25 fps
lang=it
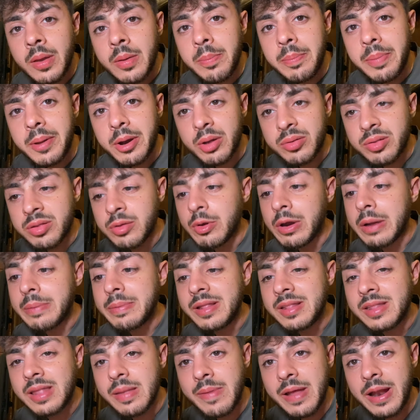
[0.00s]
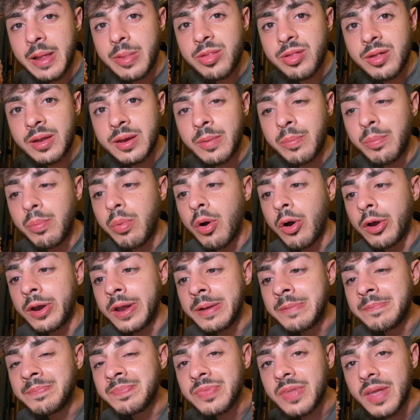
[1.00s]
Però sicuramente melanzane
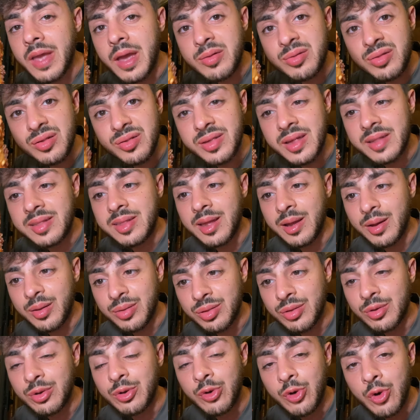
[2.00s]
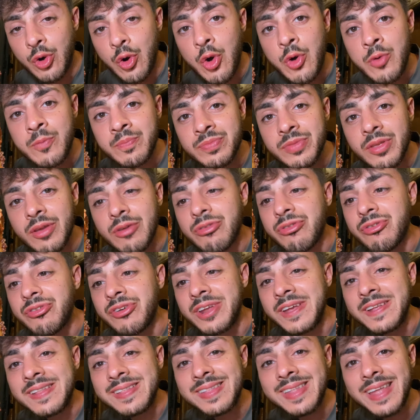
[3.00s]
buone e si sente che sono
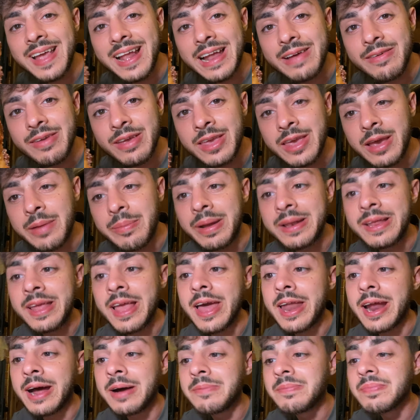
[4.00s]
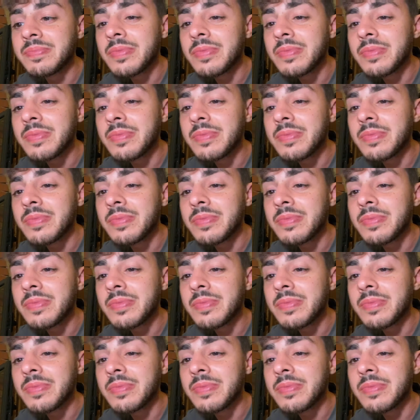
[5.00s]
fritte alla vecchia maniera.